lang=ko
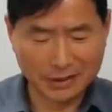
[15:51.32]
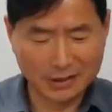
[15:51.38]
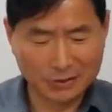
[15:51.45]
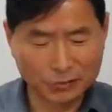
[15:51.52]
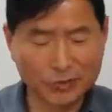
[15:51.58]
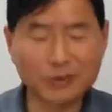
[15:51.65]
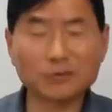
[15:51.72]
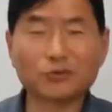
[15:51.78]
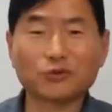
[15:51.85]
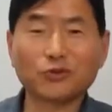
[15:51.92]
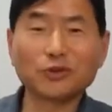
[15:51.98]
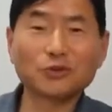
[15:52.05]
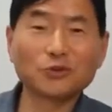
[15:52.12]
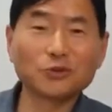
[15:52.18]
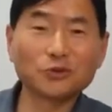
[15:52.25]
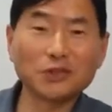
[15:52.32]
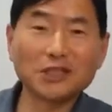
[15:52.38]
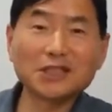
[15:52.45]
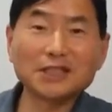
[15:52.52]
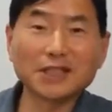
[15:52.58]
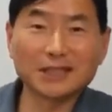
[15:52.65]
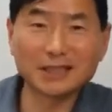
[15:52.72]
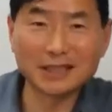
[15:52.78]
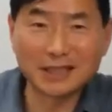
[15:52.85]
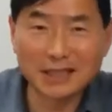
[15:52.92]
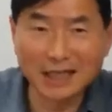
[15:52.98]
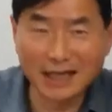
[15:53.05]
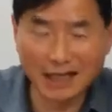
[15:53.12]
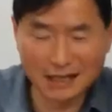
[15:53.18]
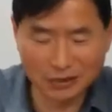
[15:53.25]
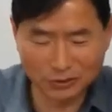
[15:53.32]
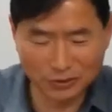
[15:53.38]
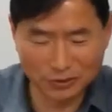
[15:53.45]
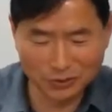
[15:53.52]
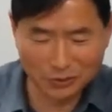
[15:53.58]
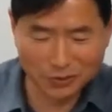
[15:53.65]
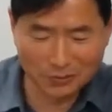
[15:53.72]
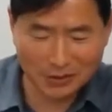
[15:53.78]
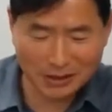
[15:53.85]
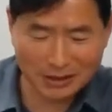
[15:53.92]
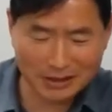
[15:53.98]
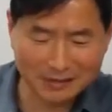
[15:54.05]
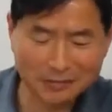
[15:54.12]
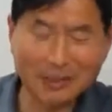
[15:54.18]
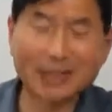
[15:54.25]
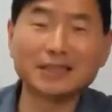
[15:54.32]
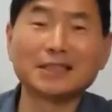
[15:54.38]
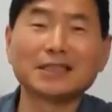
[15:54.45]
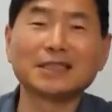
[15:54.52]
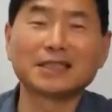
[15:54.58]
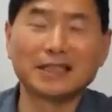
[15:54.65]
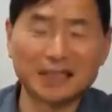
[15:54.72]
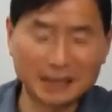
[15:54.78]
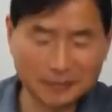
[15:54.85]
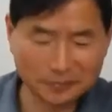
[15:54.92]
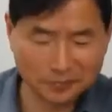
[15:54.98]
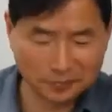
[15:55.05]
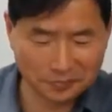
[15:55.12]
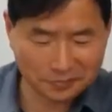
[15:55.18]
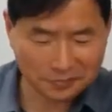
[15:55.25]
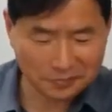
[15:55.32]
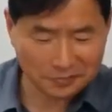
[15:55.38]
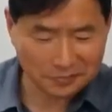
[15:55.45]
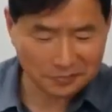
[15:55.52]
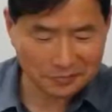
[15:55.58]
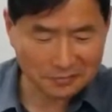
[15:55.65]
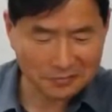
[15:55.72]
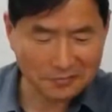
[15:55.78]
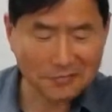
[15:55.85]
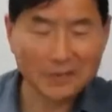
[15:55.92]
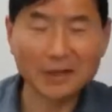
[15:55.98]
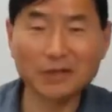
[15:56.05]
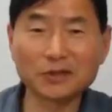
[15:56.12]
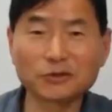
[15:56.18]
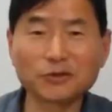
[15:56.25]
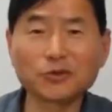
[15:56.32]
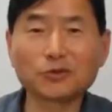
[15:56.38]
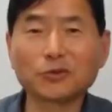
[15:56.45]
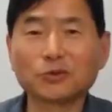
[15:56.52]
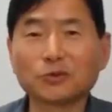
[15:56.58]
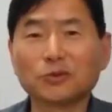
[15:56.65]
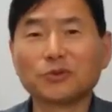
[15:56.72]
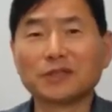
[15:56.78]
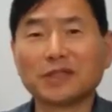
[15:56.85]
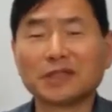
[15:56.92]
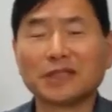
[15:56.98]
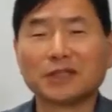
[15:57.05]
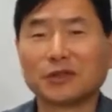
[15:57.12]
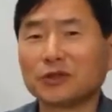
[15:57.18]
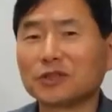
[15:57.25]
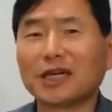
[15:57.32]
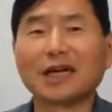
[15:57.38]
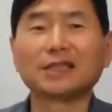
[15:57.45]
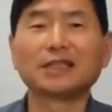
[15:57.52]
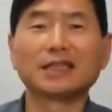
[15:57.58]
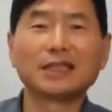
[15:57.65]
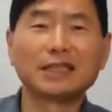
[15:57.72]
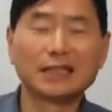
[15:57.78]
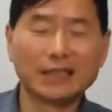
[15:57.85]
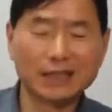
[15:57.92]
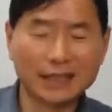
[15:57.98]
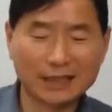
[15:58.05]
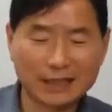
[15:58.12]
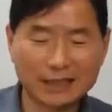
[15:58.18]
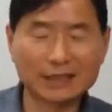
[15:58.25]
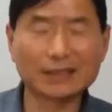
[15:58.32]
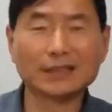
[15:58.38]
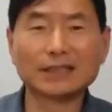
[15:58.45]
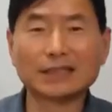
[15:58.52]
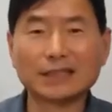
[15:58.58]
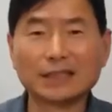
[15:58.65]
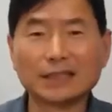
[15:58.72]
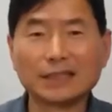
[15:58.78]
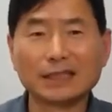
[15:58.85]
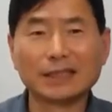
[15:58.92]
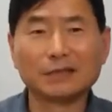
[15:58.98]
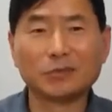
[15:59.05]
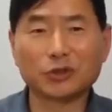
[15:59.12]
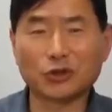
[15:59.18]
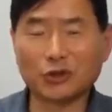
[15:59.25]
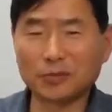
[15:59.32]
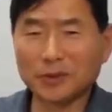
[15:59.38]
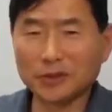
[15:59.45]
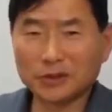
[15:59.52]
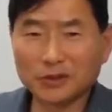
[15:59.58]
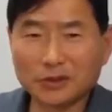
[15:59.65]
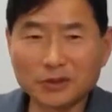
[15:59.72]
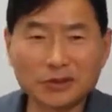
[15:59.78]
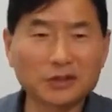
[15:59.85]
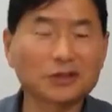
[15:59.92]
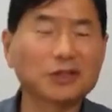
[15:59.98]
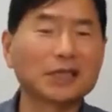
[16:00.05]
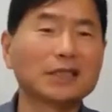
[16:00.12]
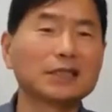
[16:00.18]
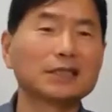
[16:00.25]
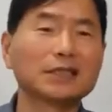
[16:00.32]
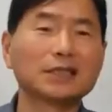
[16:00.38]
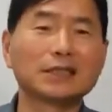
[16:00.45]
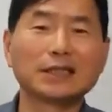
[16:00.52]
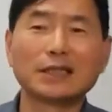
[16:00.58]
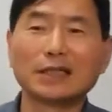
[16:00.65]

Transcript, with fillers: 왜냐하면 주인공도 인간이니까. 주인공이 뭐 하나님은 아니니까. 그 주인공도 이제 더 이상 안 돼. 그래서 이제 뭐 절벽에서 떨어지거나 이제